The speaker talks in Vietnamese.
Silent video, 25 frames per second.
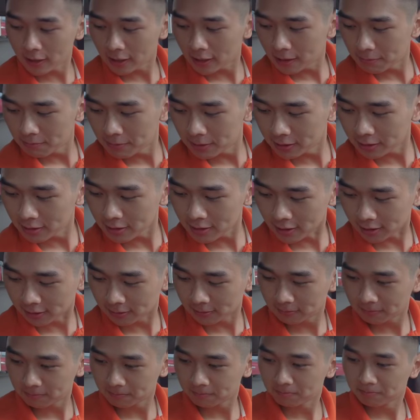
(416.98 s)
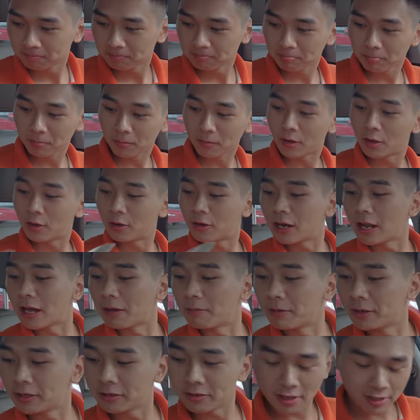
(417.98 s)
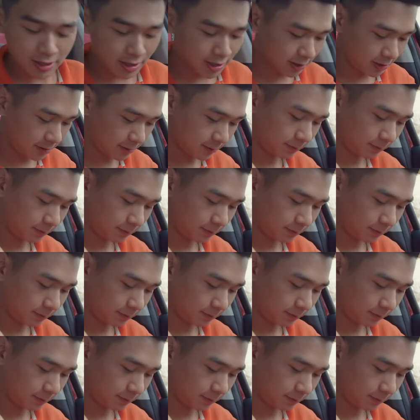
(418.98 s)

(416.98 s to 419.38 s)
quá, hay làm miếng nữa nhỉ? Rồi làm miếng nữa đi.